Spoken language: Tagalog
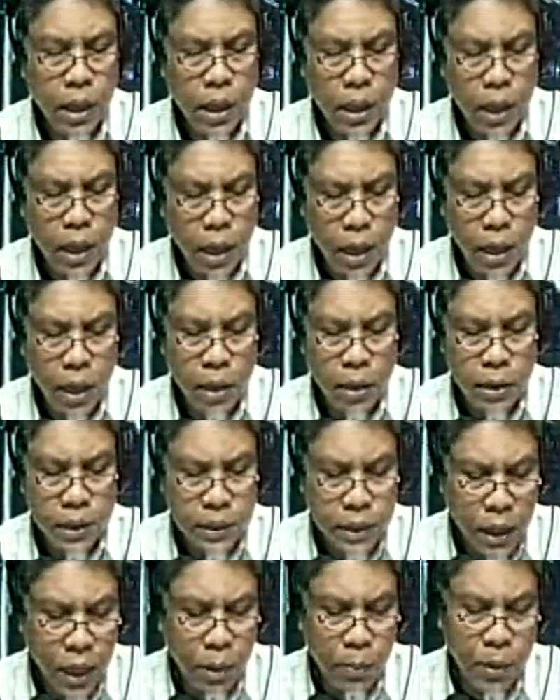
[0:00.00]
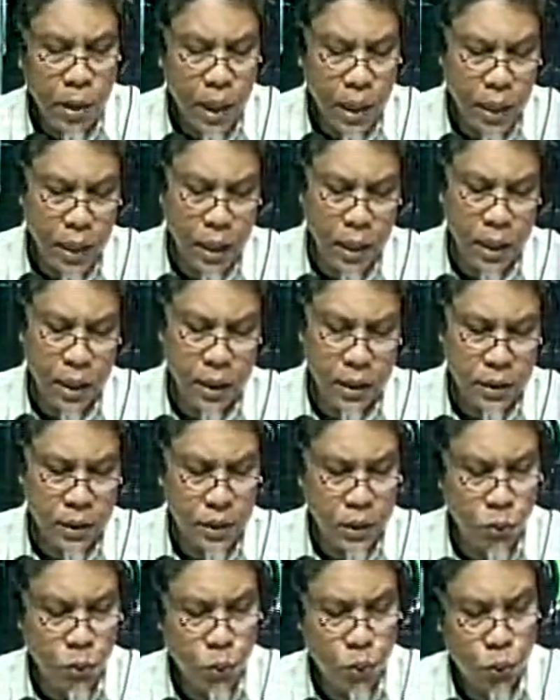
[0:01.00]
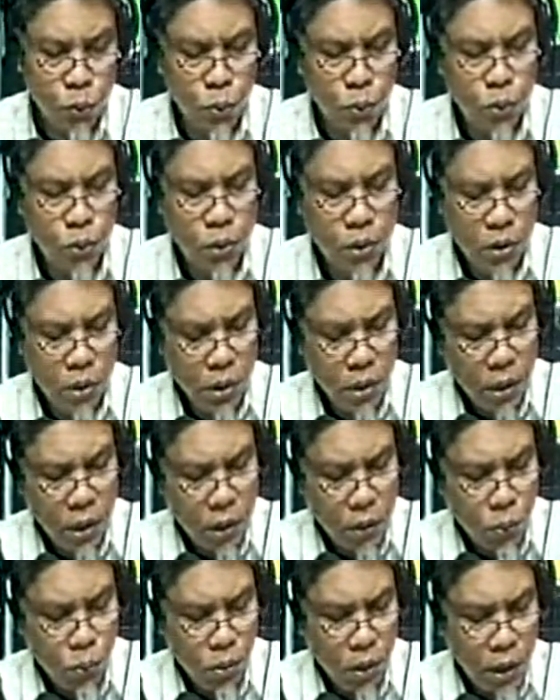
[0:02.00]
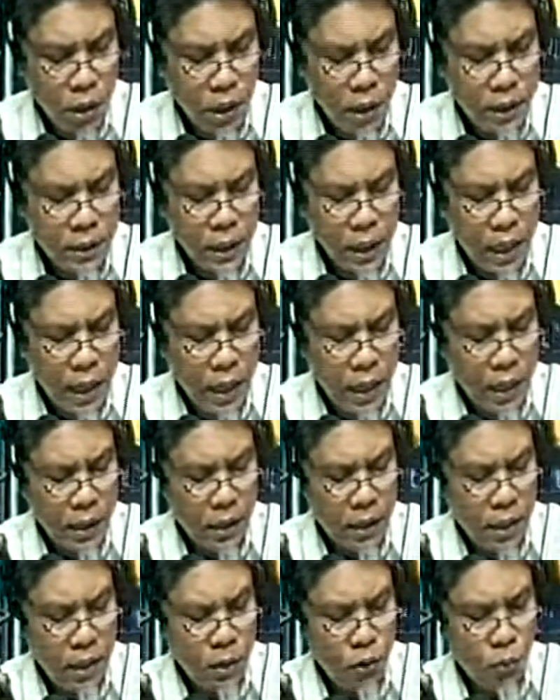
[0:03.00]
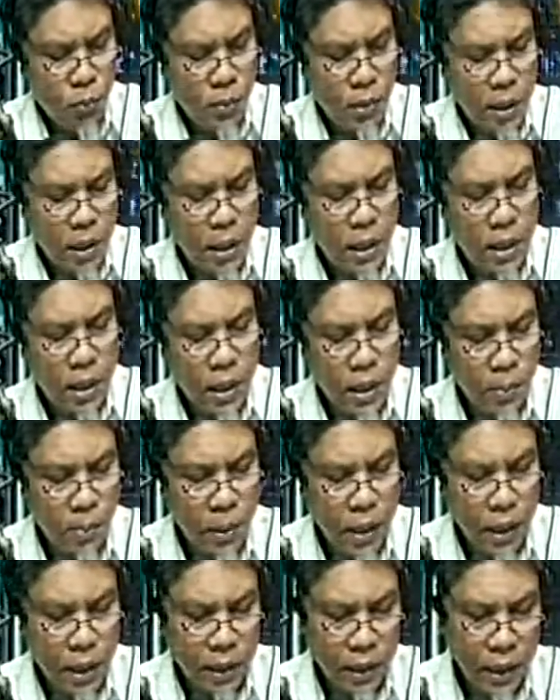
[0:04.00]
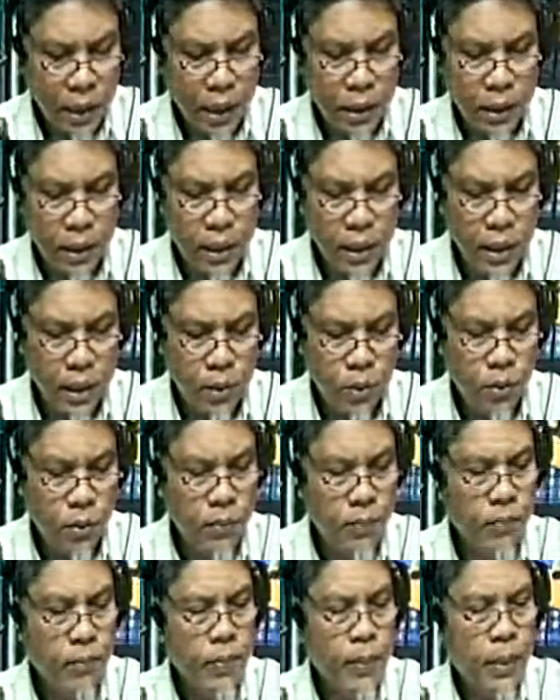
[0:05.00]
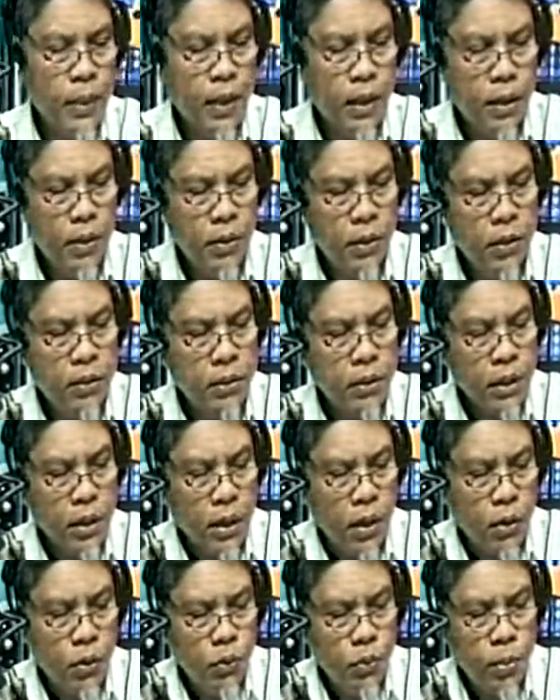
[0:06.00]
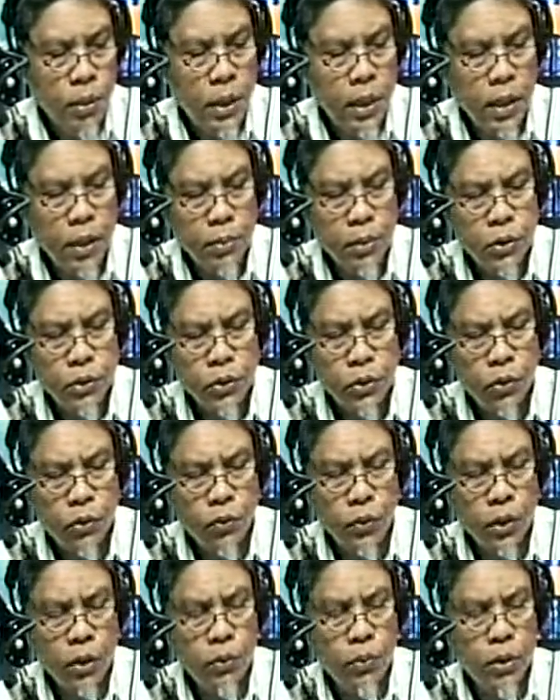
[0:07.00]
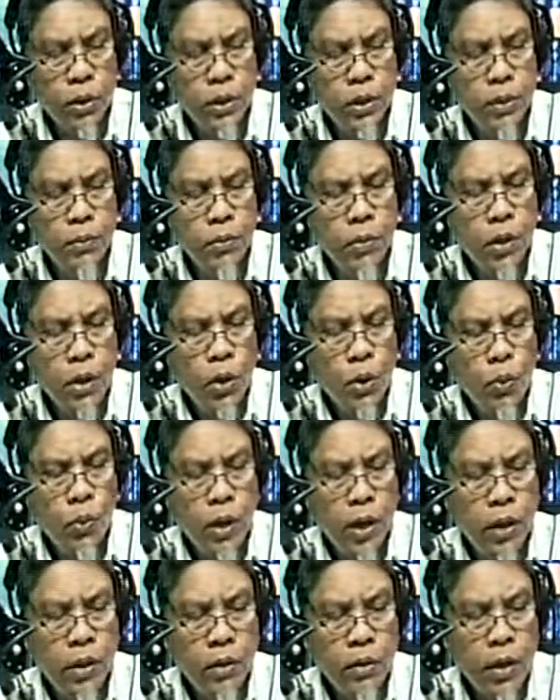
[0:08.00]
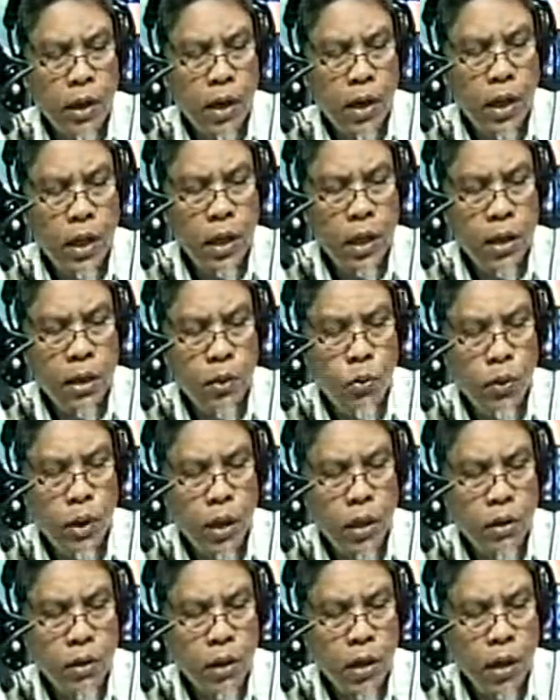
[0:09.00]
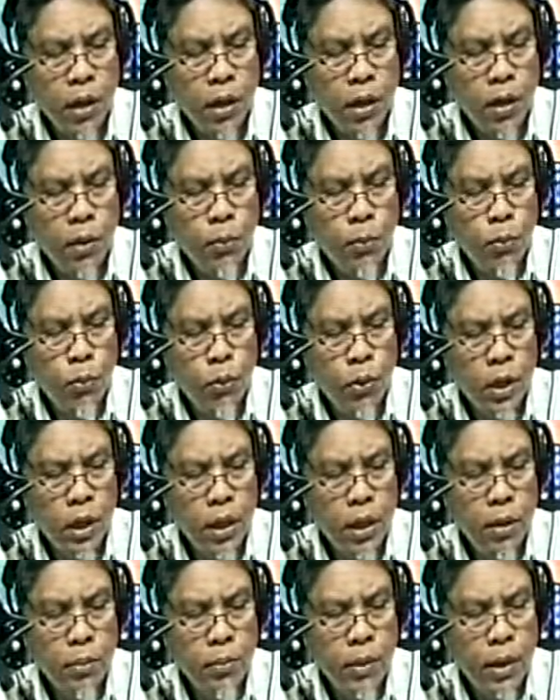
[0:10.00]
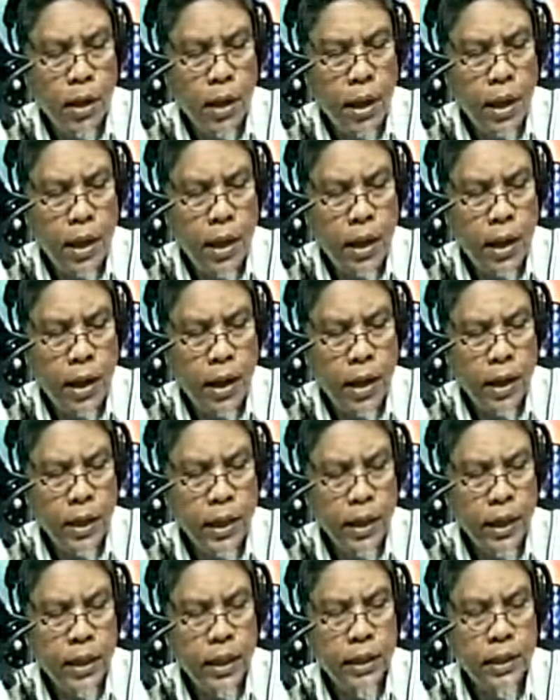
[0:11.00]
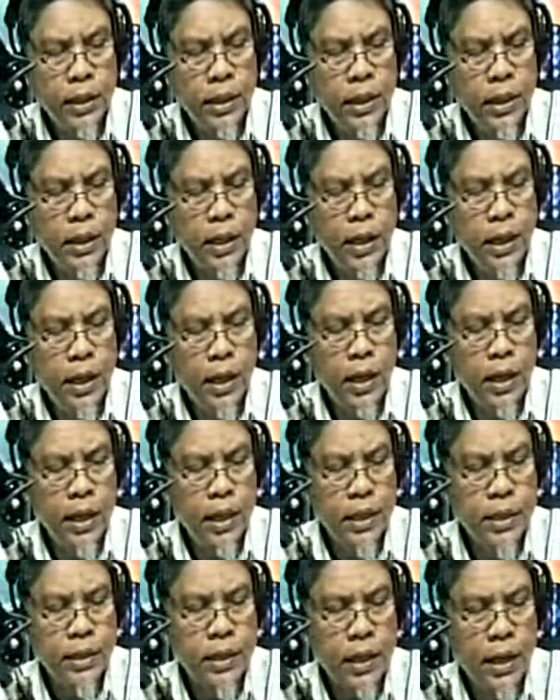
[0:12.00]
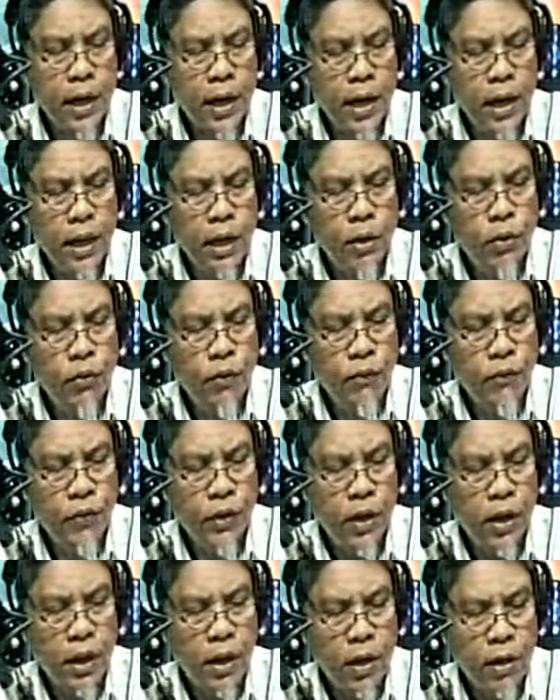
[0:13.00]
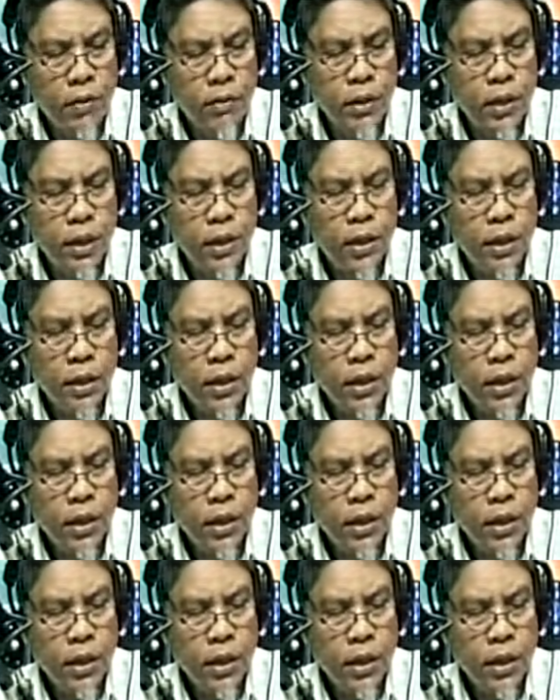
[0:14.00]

ang Islam ang kanilang sinusunod. Opo. Katulad na isang ayat nito, mabanggit natin Sige dito. Po, Ustad. Ano? A'udhu billahi minash shaitanir rajim. Wa idh qala wa idh qala rabbuka lil malaikati inni za'ilun fil ardi